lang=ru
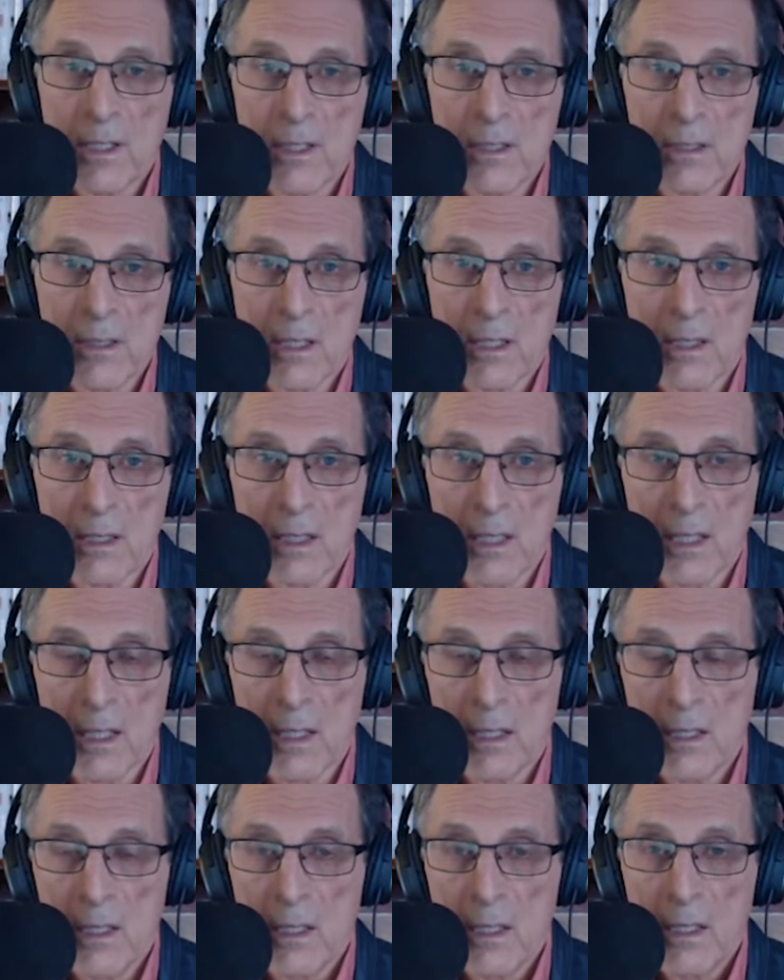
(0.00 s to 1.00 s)
сторона
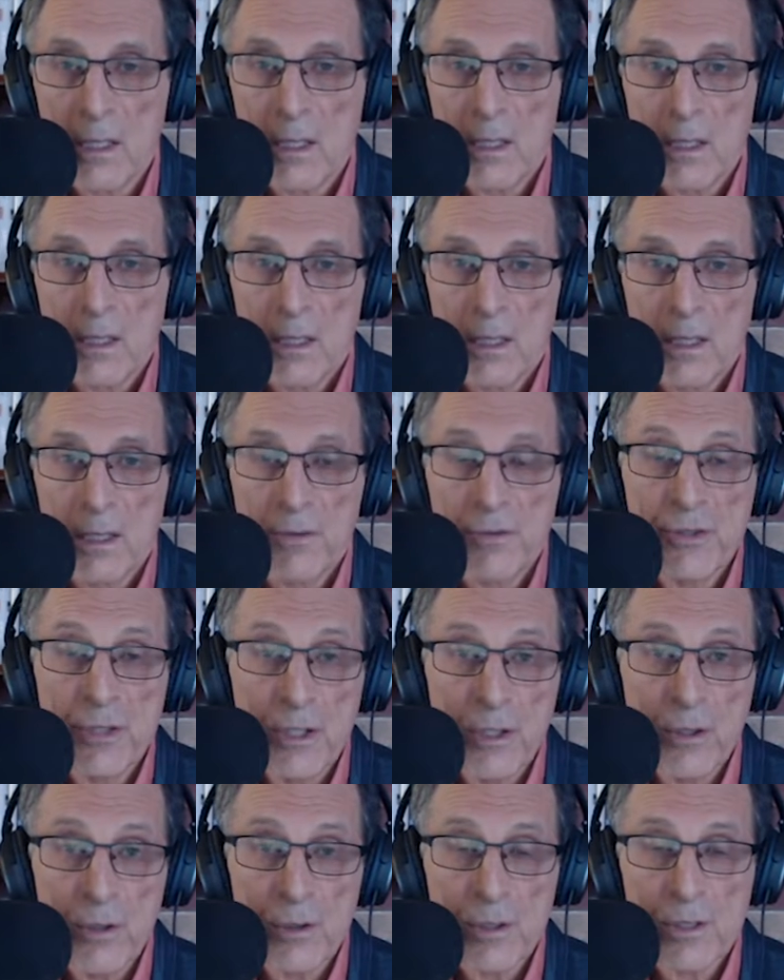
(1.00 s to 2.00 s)
э,
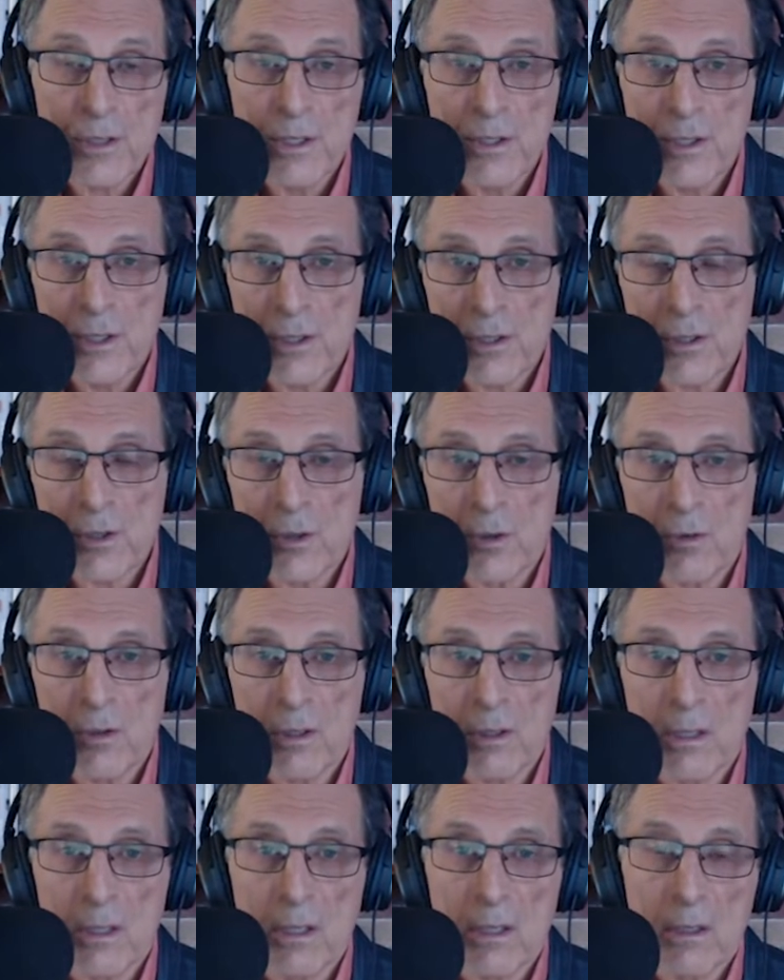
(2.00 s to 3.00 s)
всерьез
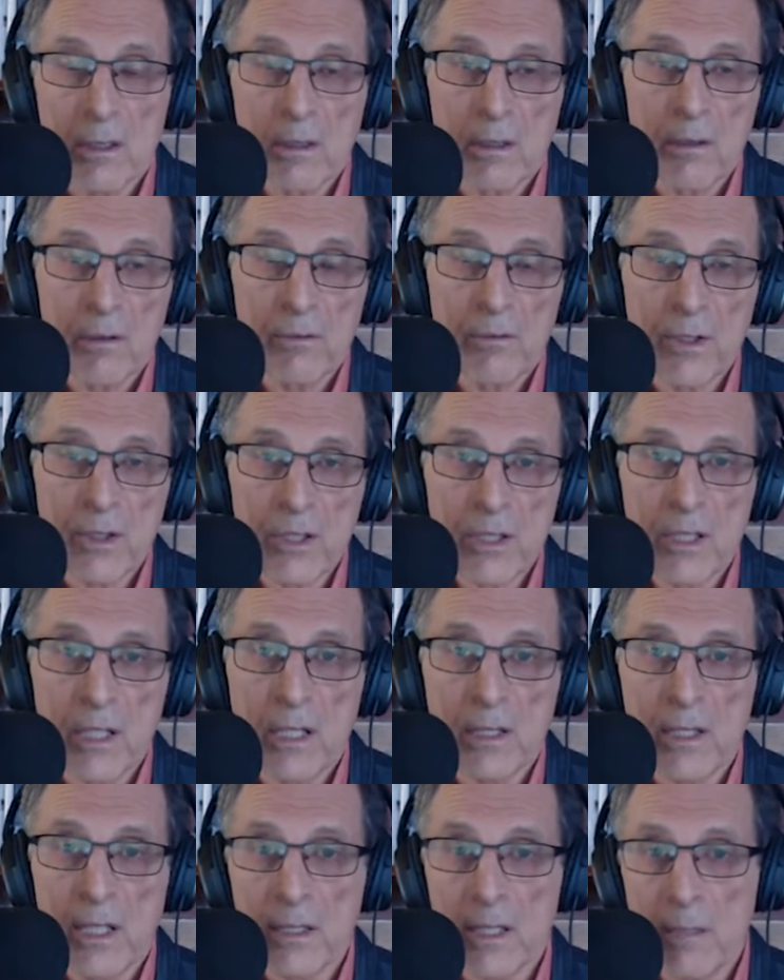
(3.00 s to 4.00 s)
заинтересована в
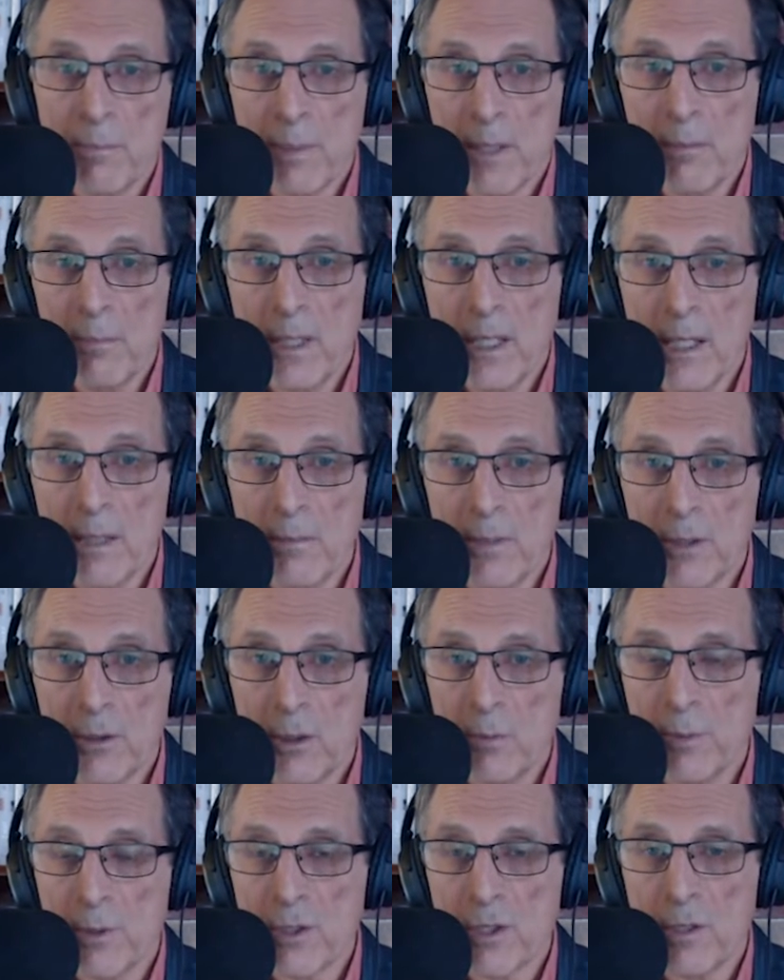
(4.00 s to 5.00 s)
решении этой проблемы,
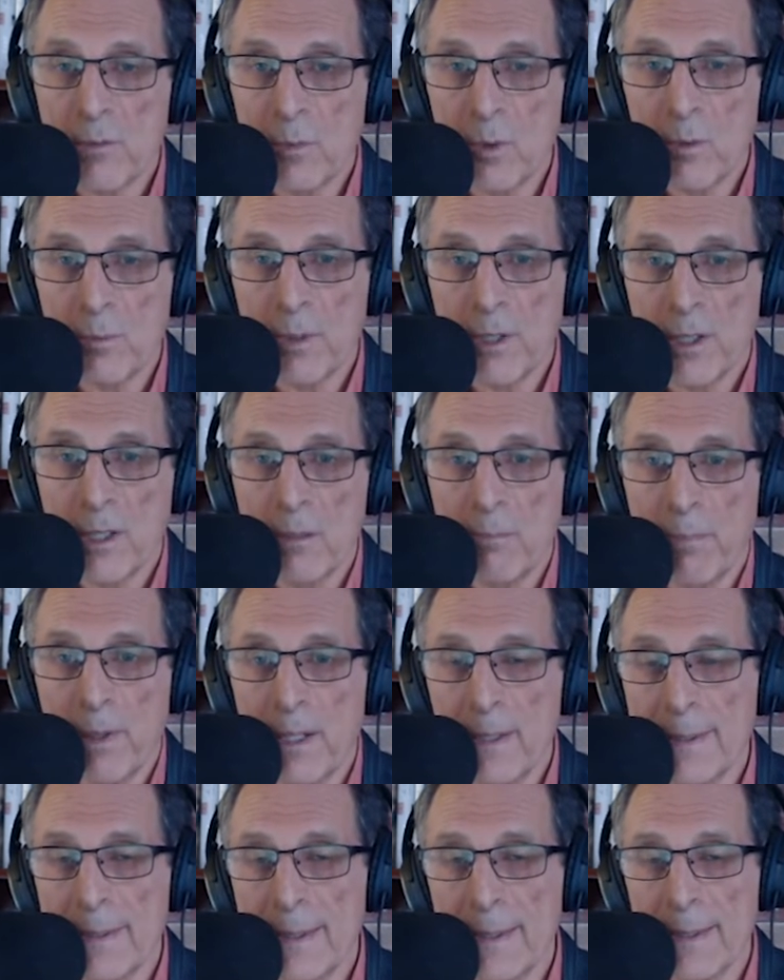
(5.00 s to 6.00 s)
то почему бы не
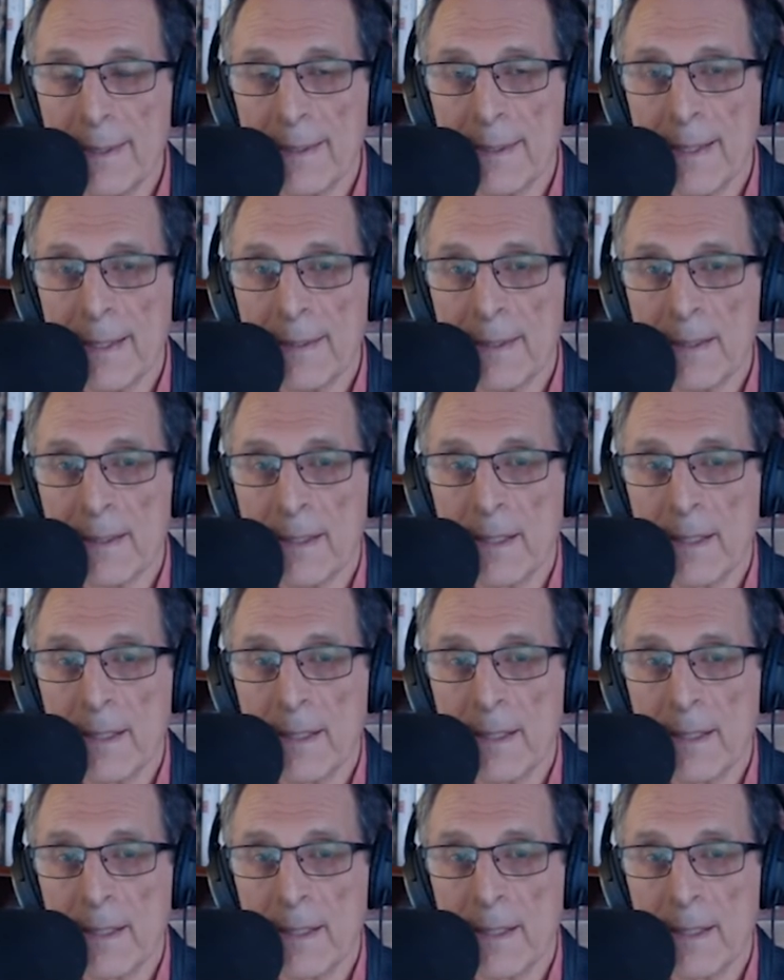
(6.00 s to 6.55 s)
пойти на этот